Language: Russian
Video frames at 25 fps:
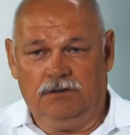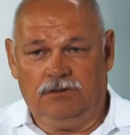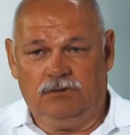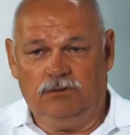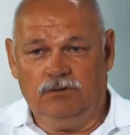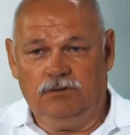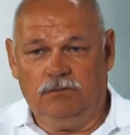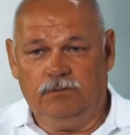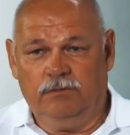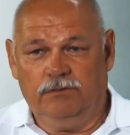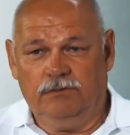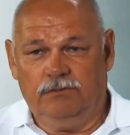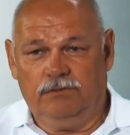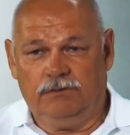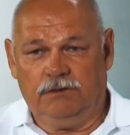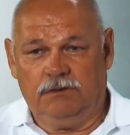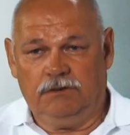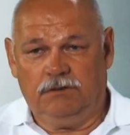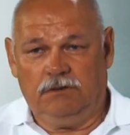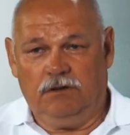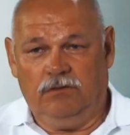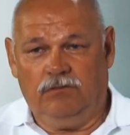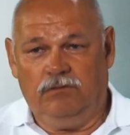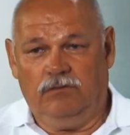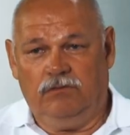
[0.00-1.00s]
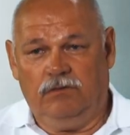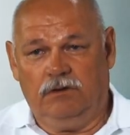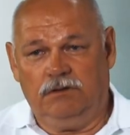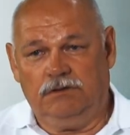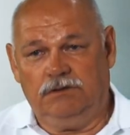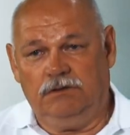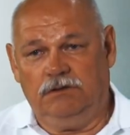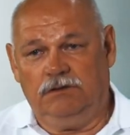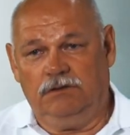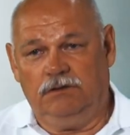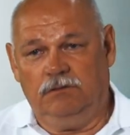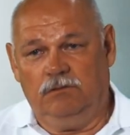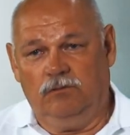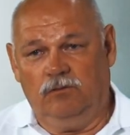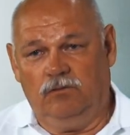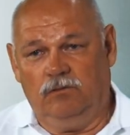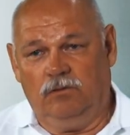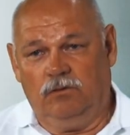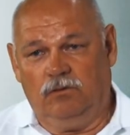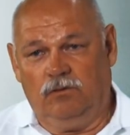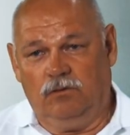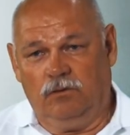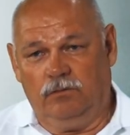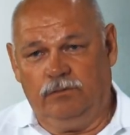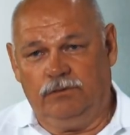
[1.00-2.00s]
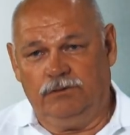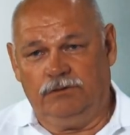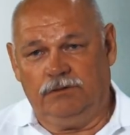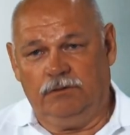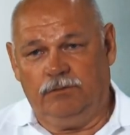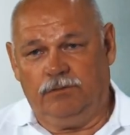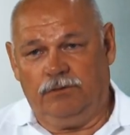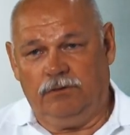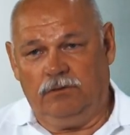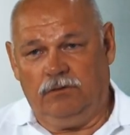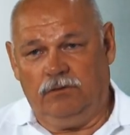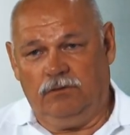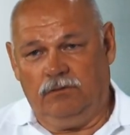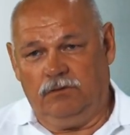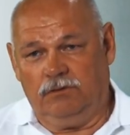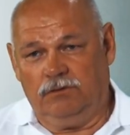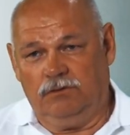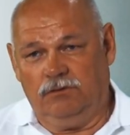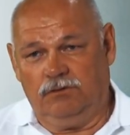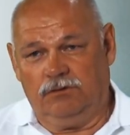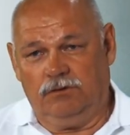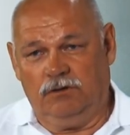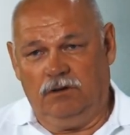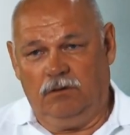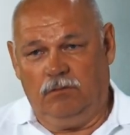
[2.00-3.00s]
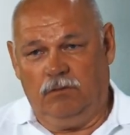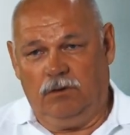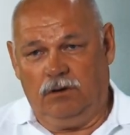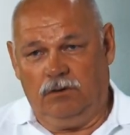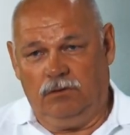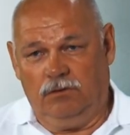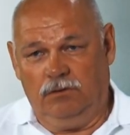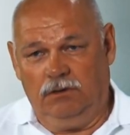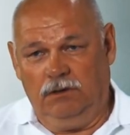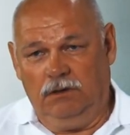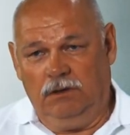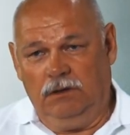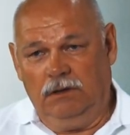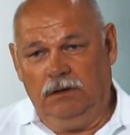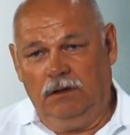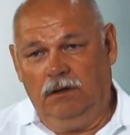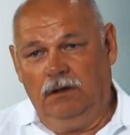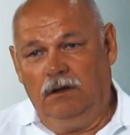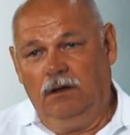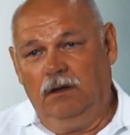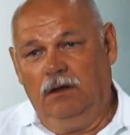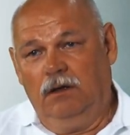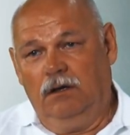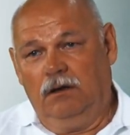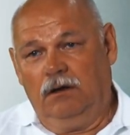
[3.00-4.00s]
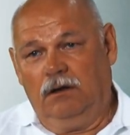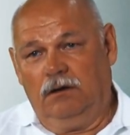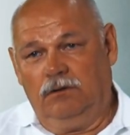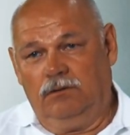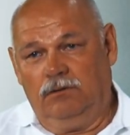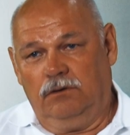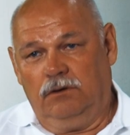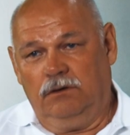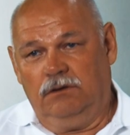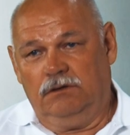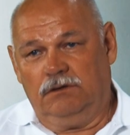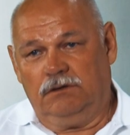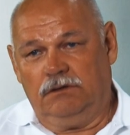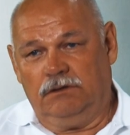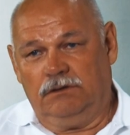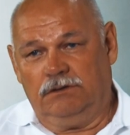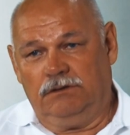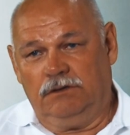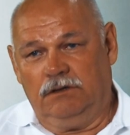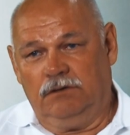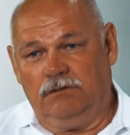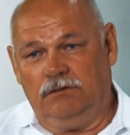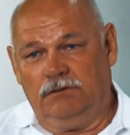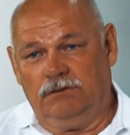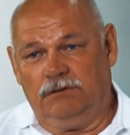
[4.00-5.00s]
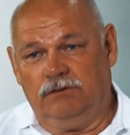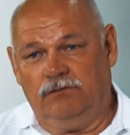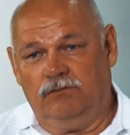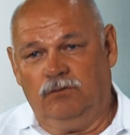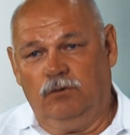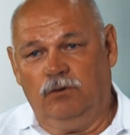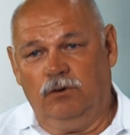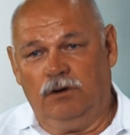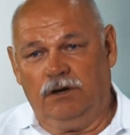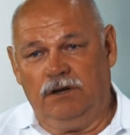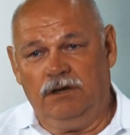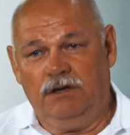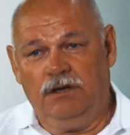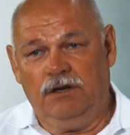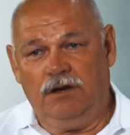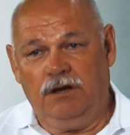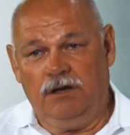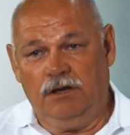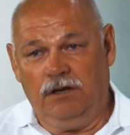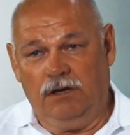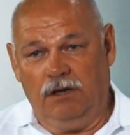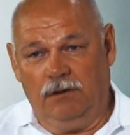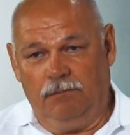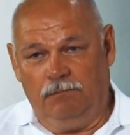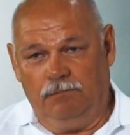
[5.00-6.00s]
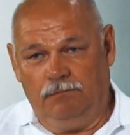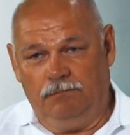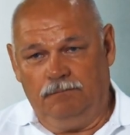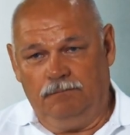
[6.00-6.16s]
службы в состав 27-го корпуса противовоздушной обороны, который дислоцировался в городе Риге.